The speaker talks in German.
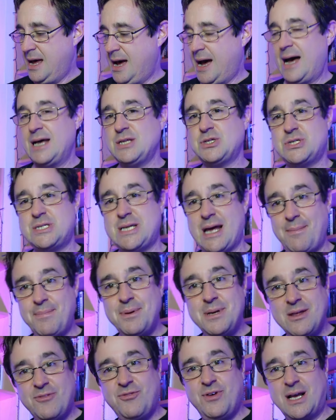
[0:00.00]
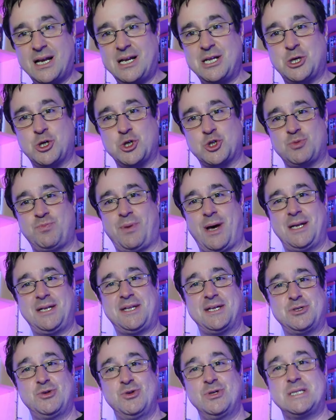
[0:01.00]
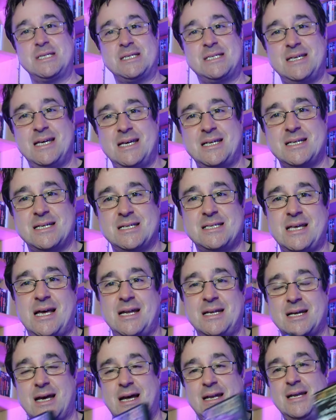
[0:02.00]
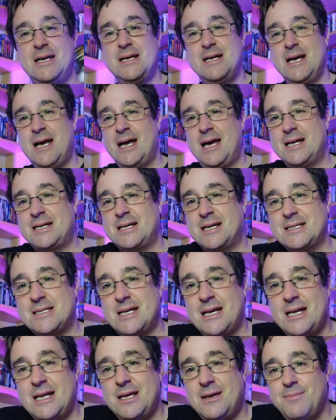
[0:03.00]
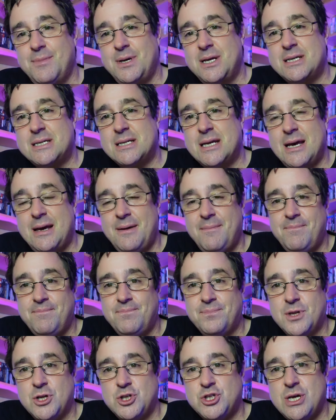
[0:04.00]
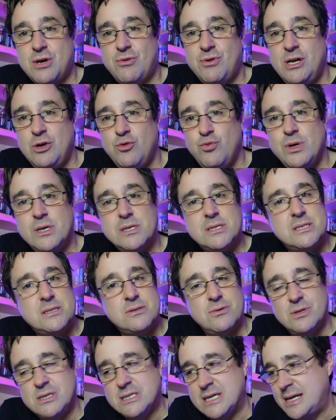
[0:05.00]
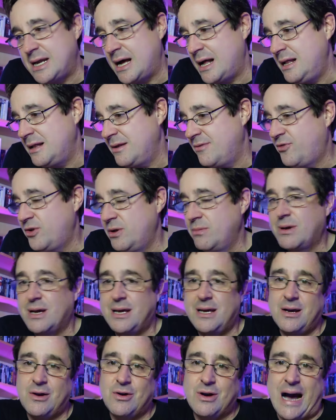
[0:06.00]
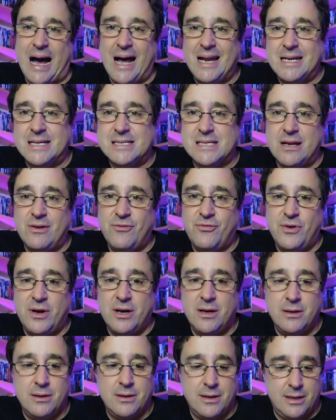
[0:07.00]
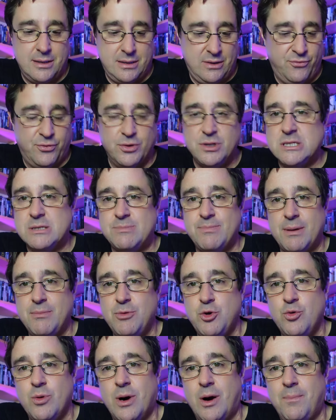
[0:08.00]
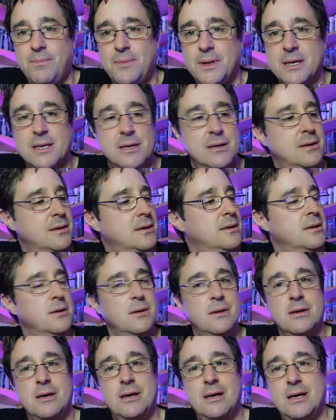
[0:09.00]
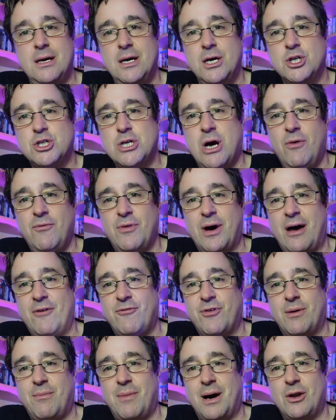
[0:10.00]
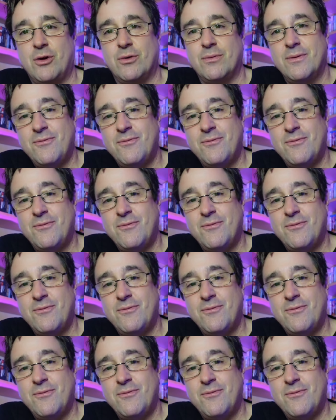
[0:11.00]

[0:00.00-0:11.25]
Also da bin ich wirklich gespannt. Das hört sich sehr interessant an. Äh, tatsächlich mit ähm, Jerry Lewis und seinen alten Filmen kann ich ja gar nichts anfangen. Äh, die funzen bei mir überhaupt nicht. Äh, schauen wir einfach mal.